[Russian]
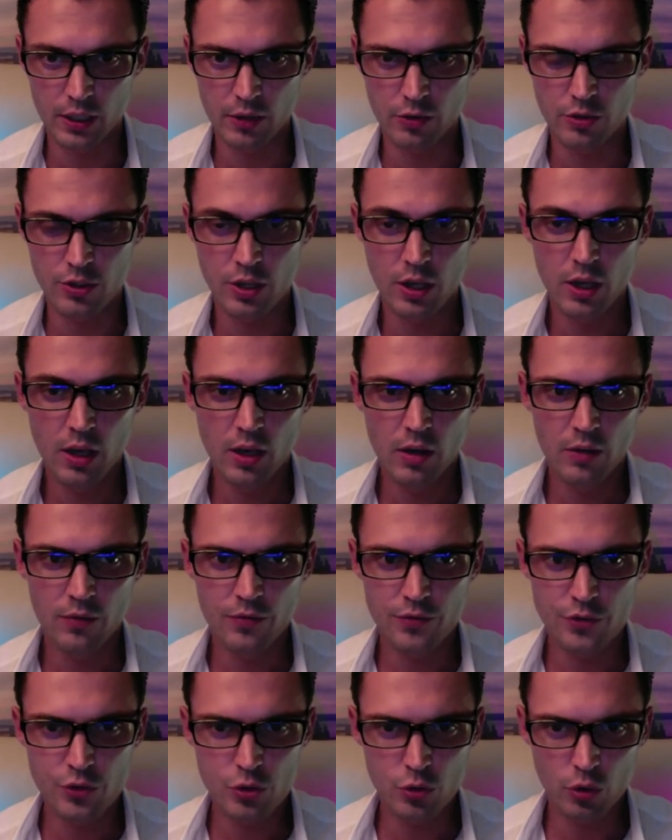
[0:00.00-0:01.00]
То есть
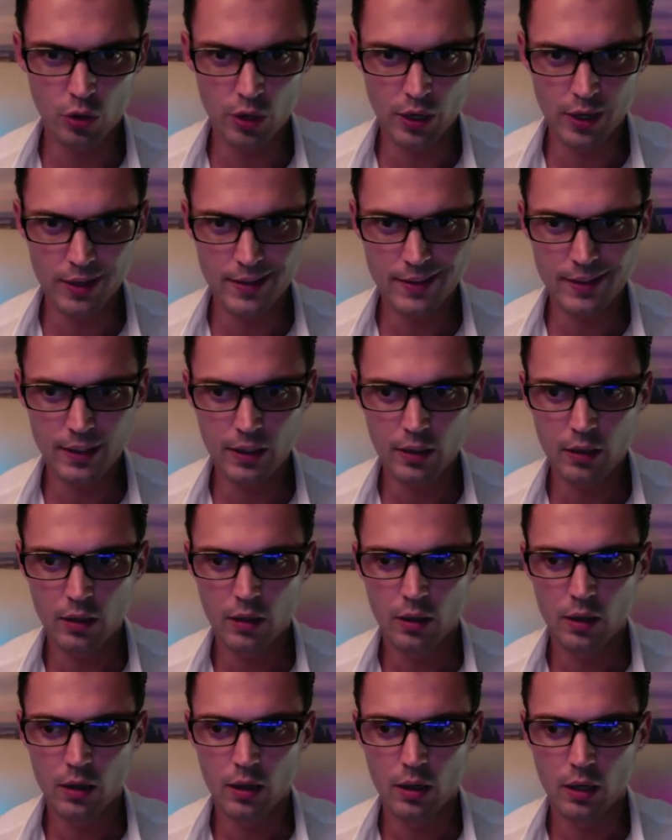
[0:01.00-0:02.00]
все это
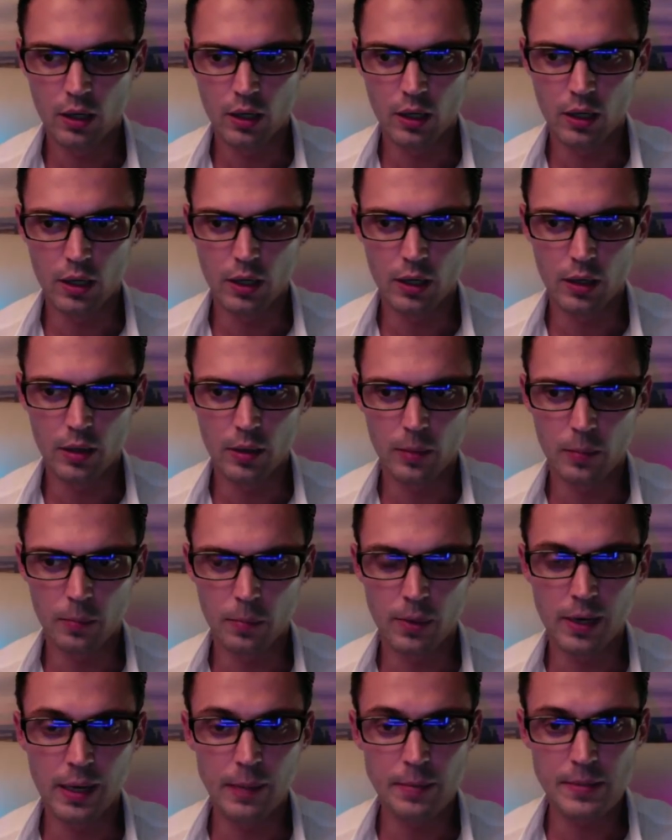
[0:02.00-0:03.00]
а,
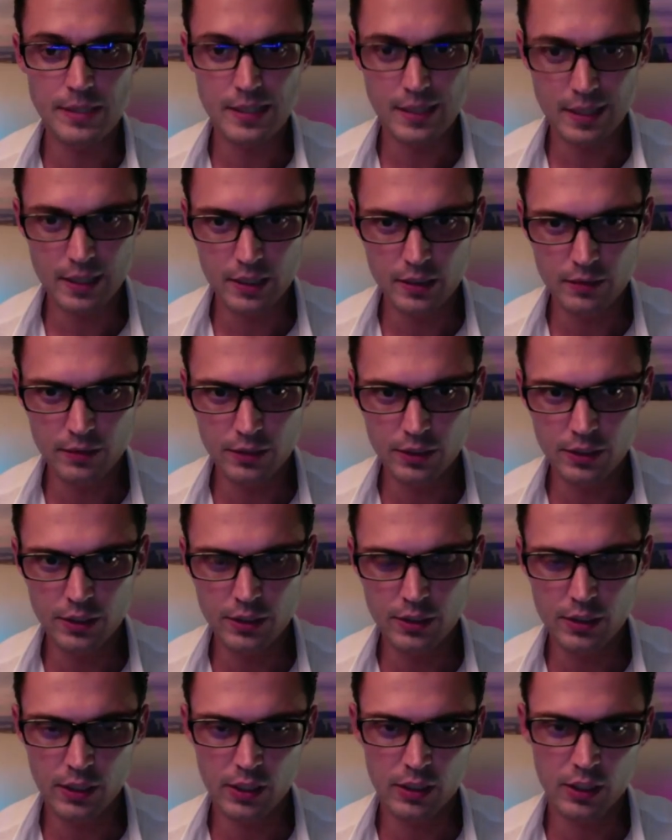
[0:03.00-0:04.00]
при обследовании,
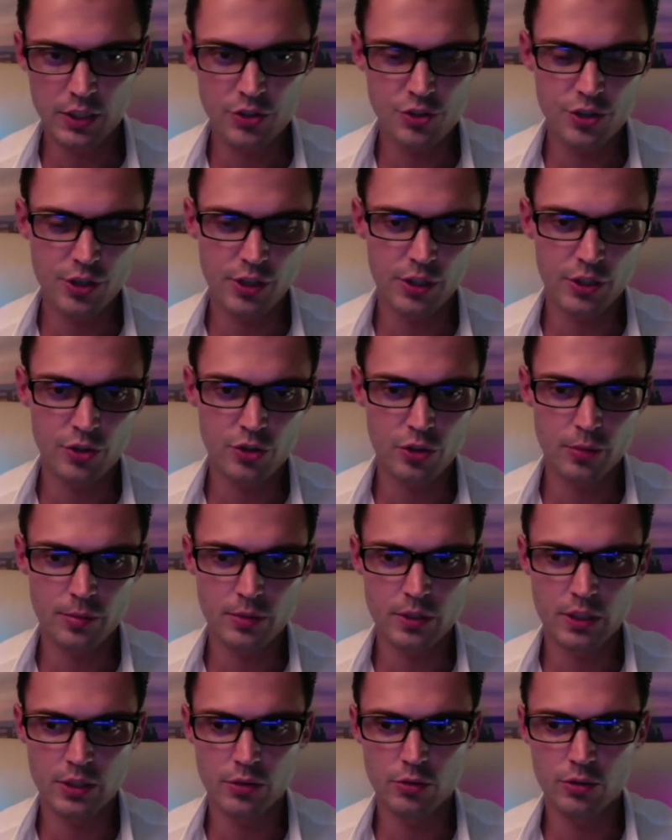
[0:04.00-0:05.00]
когда человека еще
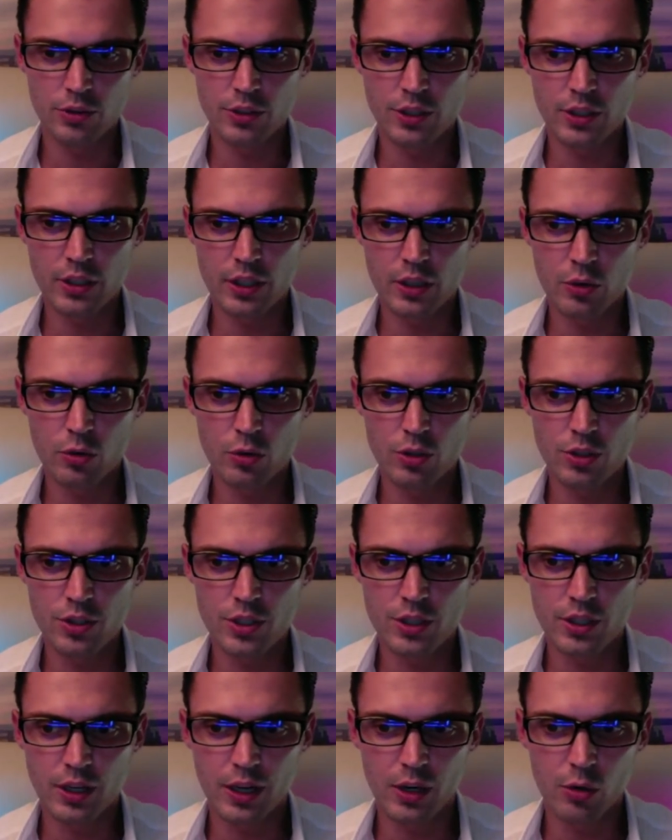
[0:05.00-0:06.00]
обследуют, не
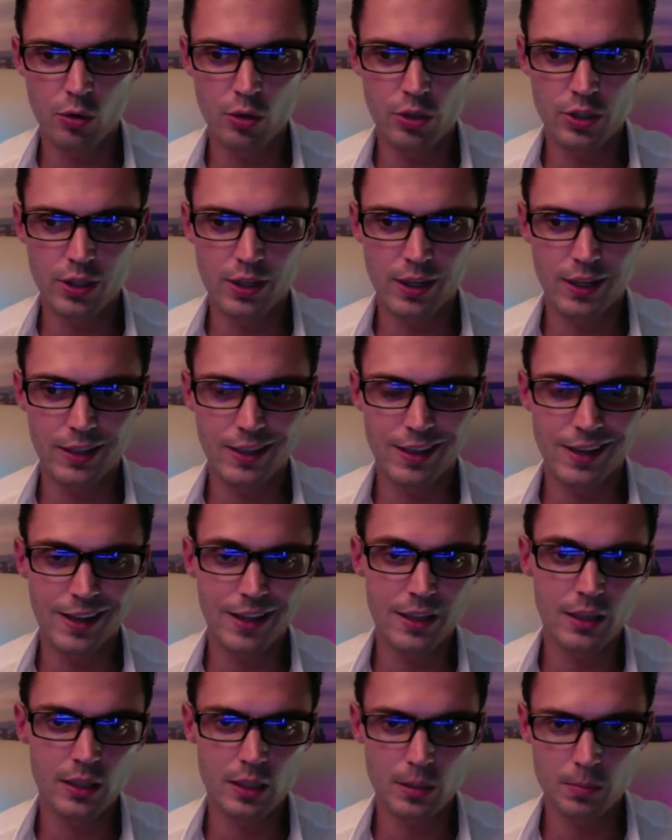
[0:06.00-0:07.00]
находится какой-то
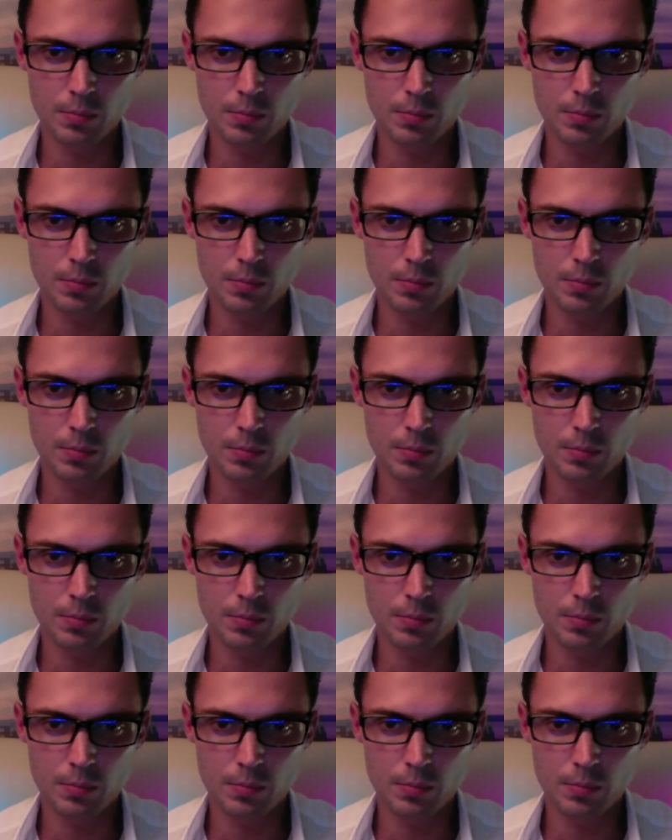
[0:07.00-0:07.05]
конкретной